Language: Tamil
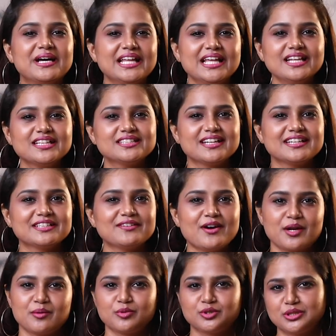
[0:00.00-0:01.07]
மலையாளத்தில் இந்த
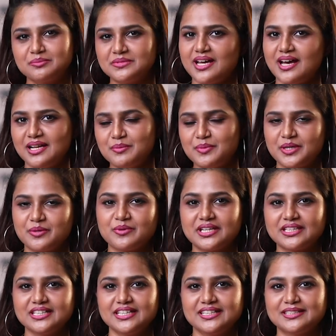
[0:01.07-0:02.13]
வாரம் மொத்தம் நாலு படம்
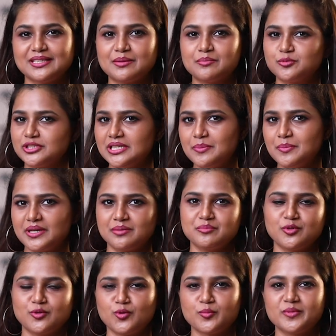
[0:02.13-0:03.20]
வருது இதில் முதல்
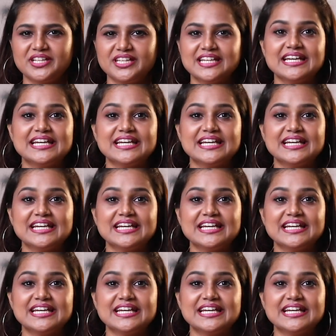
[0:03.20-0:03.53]
படம் குமரி